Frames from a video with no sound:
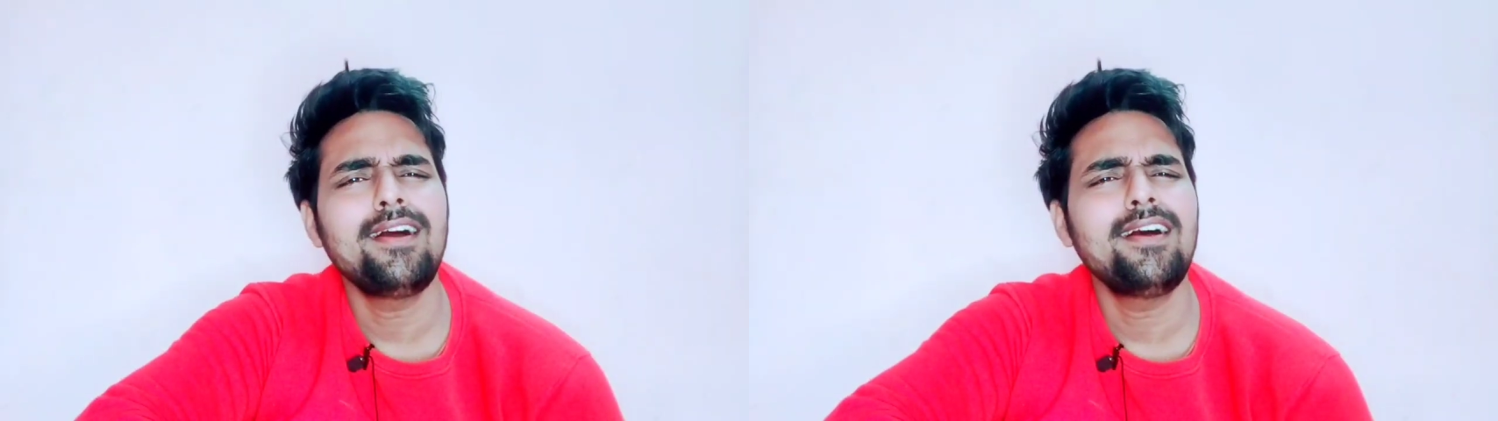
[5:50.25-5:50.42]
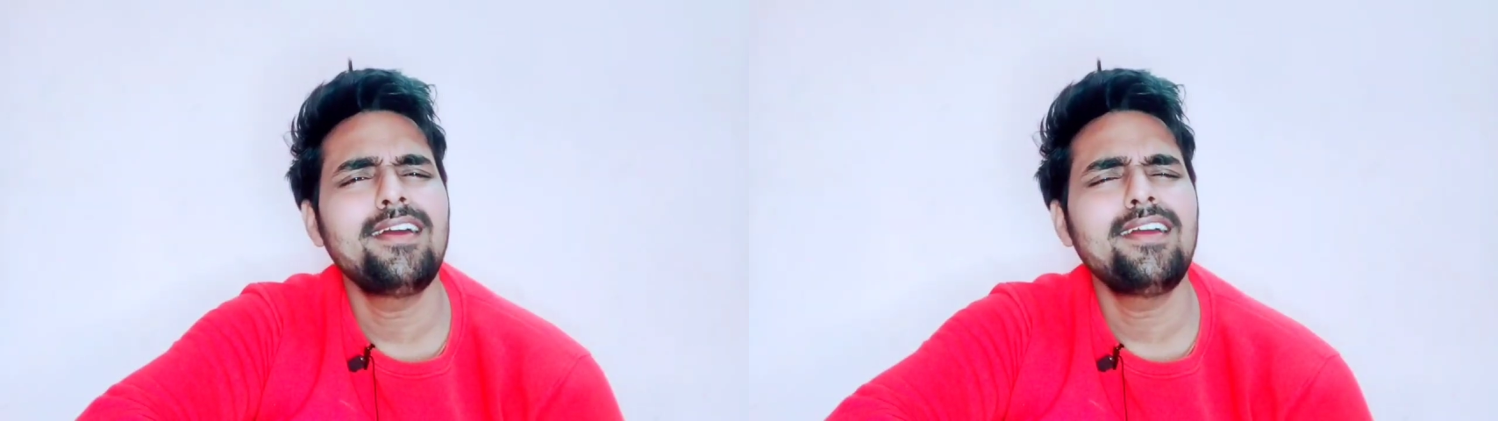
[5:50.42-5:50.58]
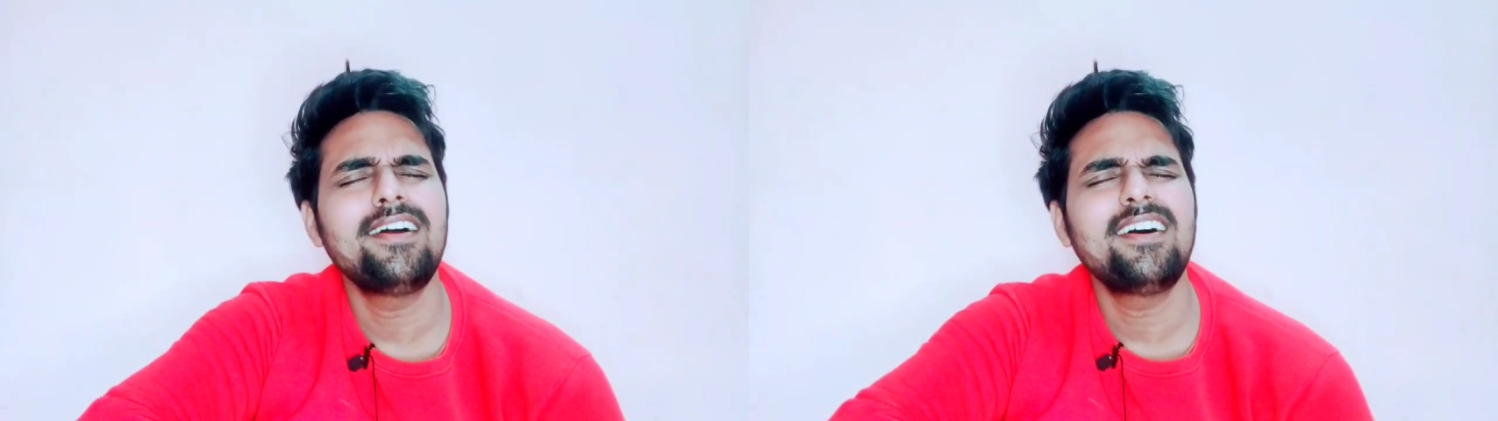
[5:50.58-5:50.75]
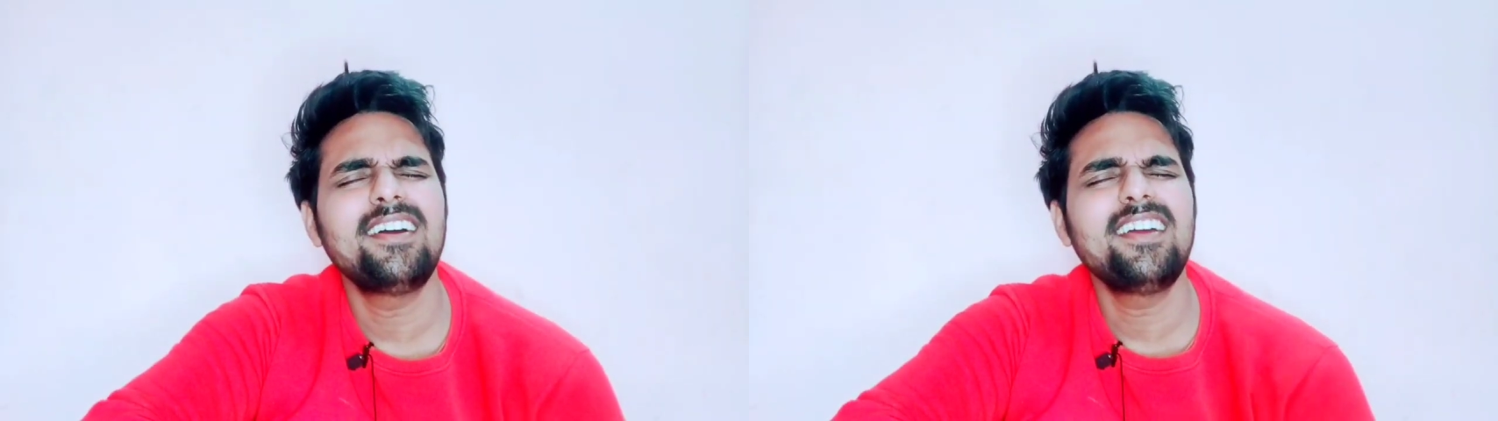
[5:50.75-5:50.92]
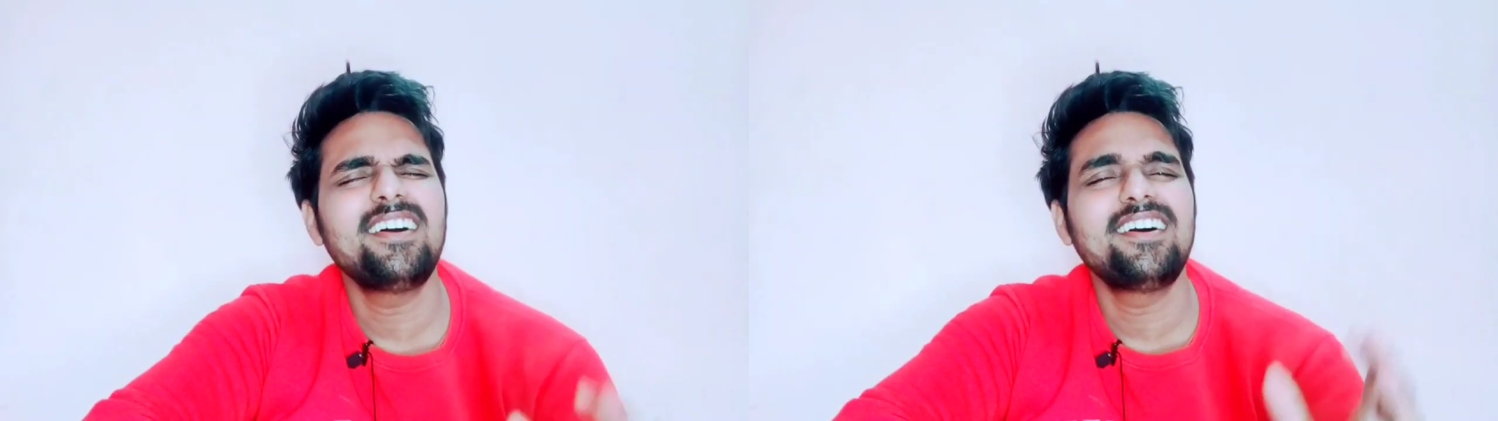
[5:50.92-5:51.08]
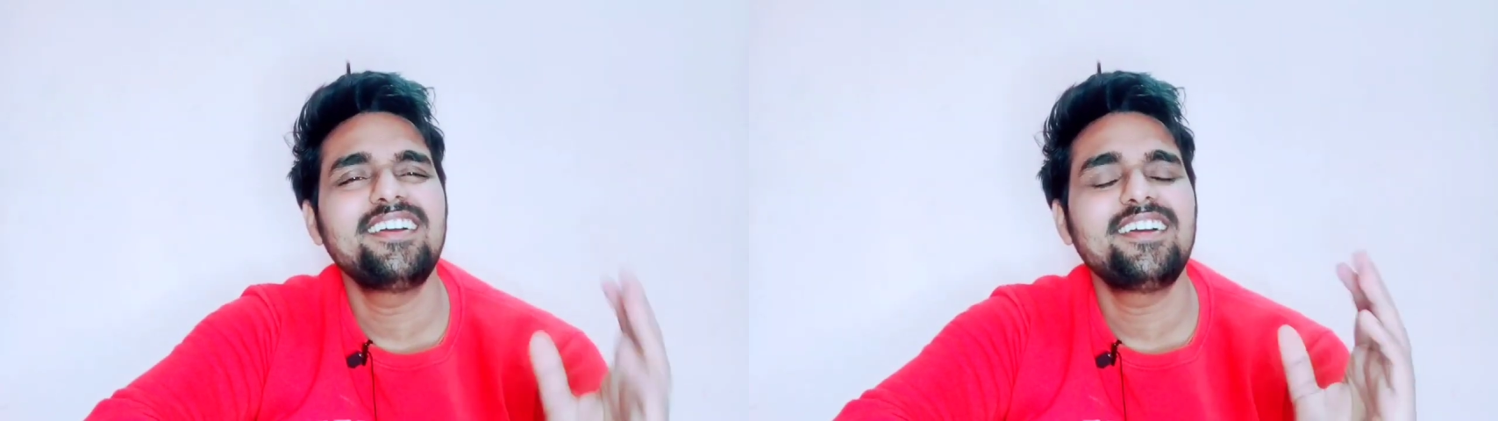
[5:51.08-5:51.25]
आए आए
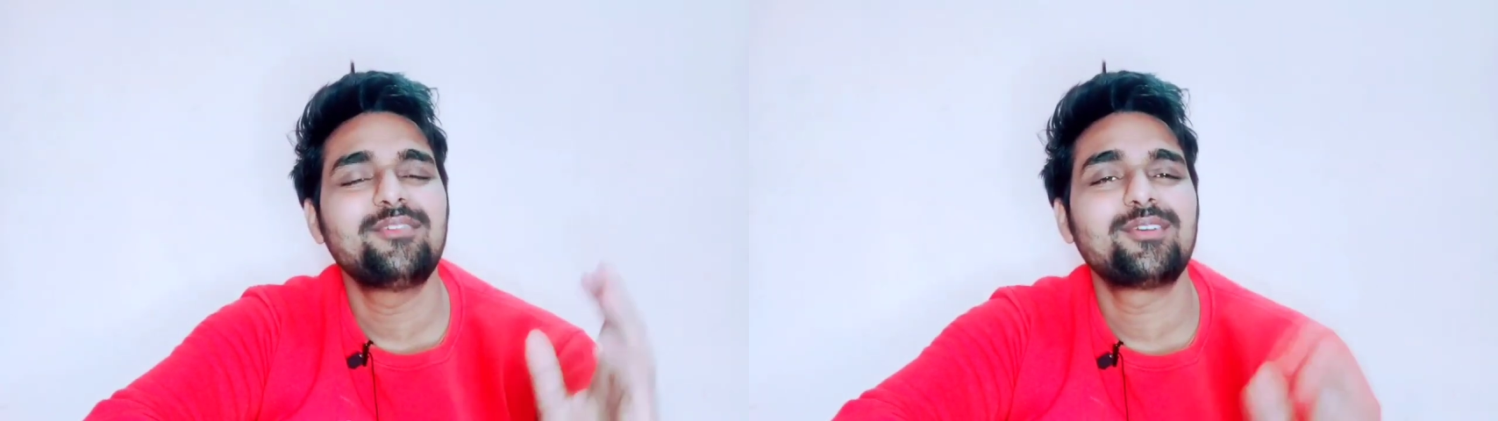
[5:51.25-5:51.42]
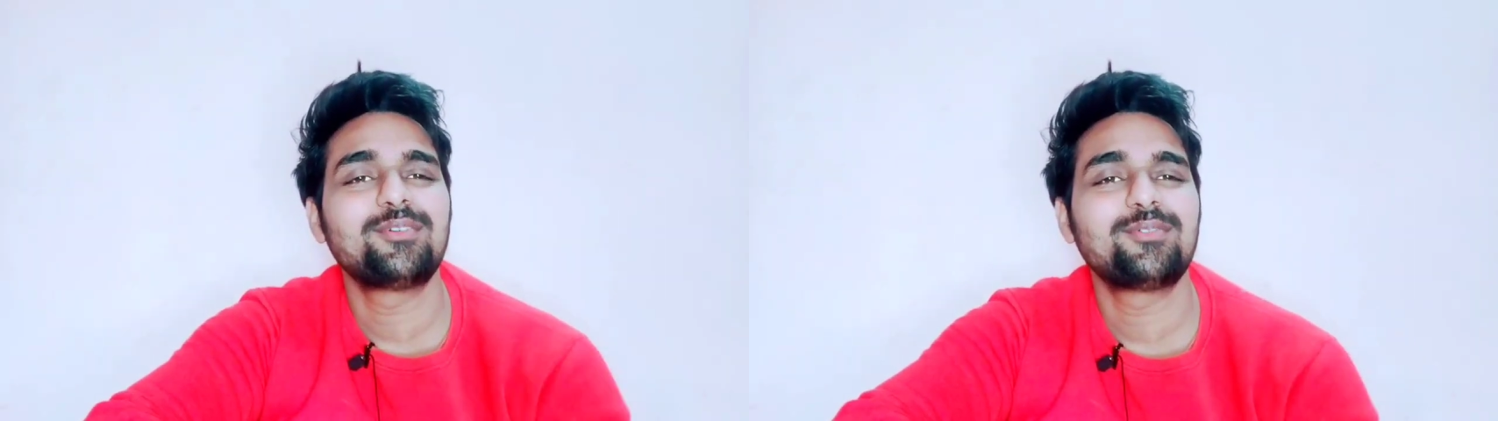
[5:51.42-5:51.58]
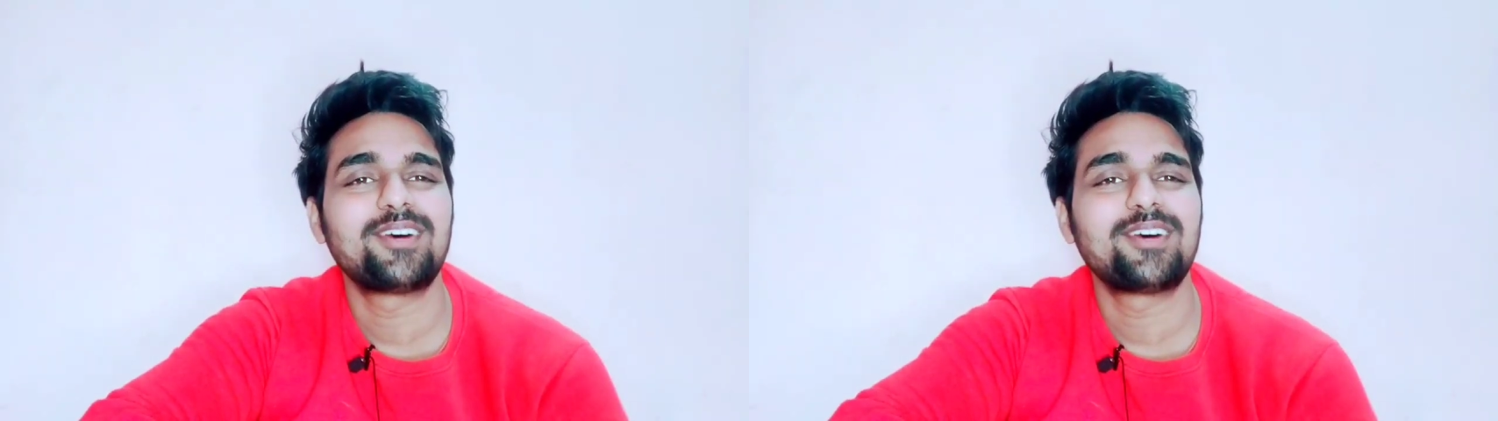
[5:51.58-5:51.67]
आए भाई